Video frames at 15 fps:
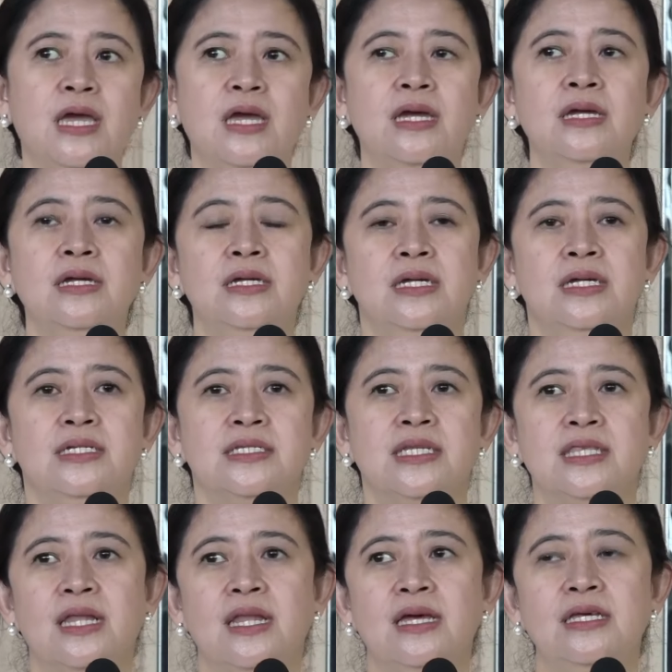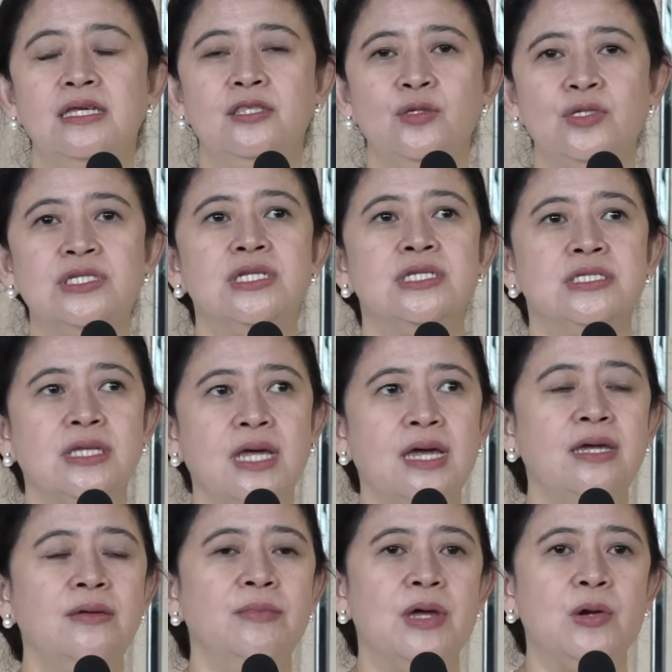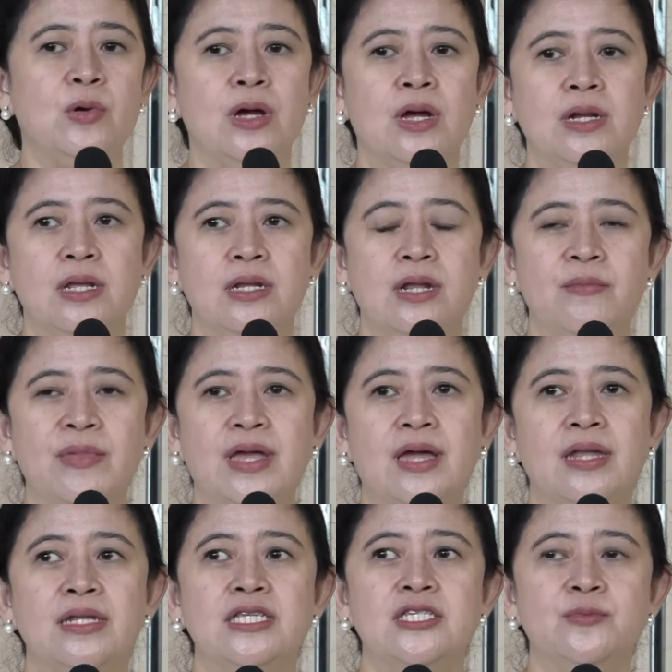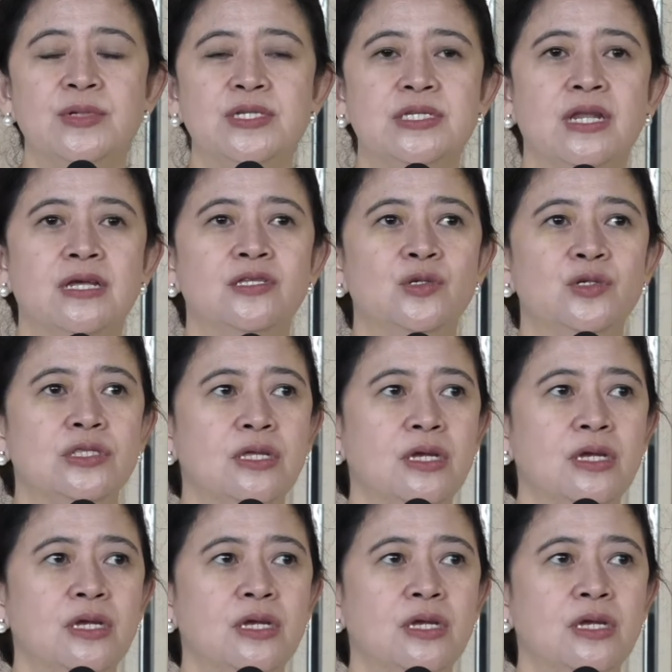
Puan Maharani kembali ditetapkan sebagai Ketua DPR RI periode